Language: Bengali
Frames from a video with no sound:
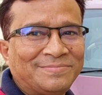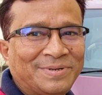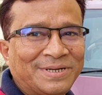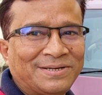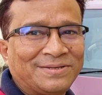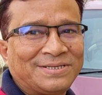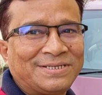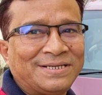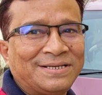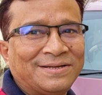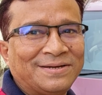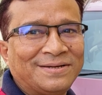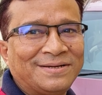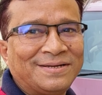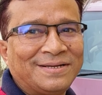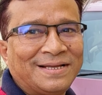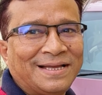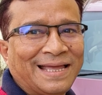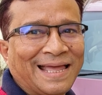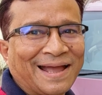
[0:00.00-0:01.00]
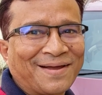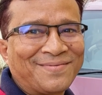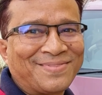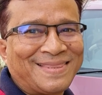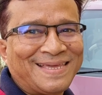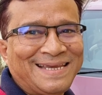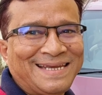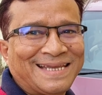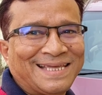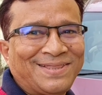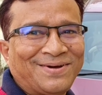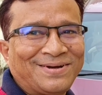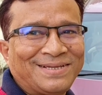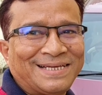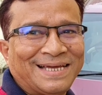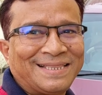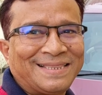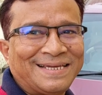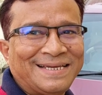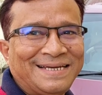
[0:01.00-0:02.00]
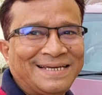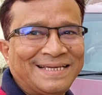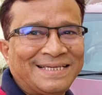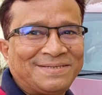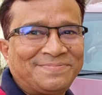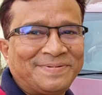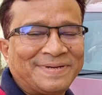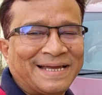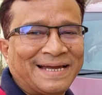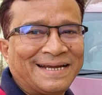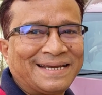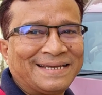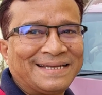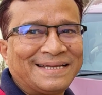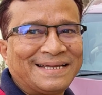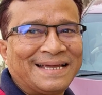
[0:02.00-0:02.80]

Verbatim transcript: বেরোচ্ছিল এখন তিনটে দরজায় তিনটে স্পিকার